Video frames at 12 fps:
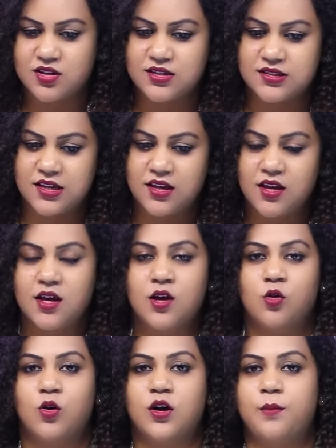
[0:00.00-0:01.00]
చేసి
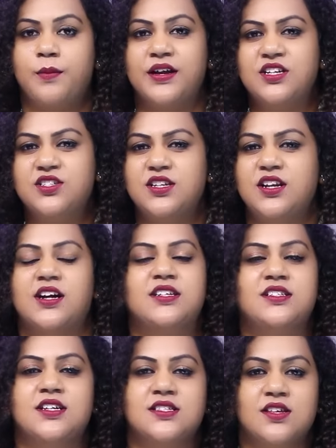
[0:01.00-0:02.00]
ఒక మనిషిని
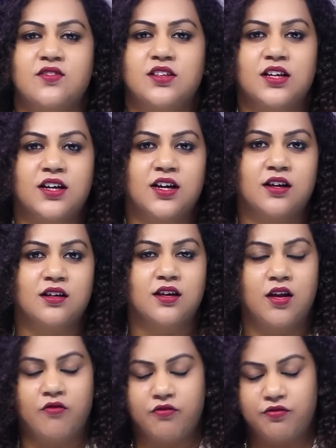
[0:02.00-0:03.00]
హట్ చేసే విధంగా
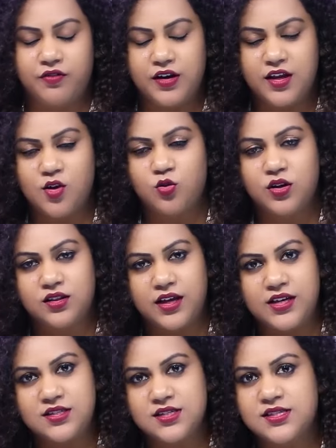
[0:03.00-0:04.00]
ఎవ్వరికి కూడా
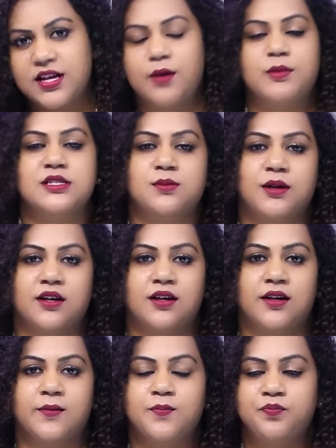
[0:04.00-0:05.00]
దయచేసి కమెంట్స్
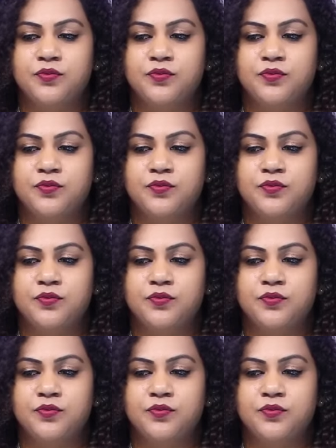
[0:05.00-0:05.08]
పెట్టకండి